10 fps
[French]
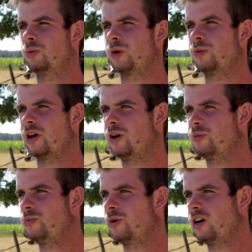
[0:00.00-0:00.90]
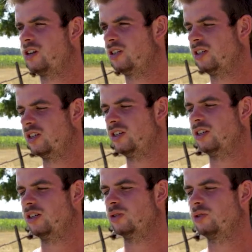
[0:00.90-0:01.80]
pour préparer un BEPA
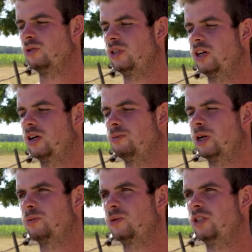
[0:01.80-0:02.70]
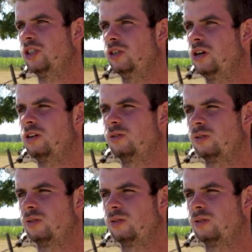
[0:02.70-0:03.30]
et ensuite un bac pro CGA.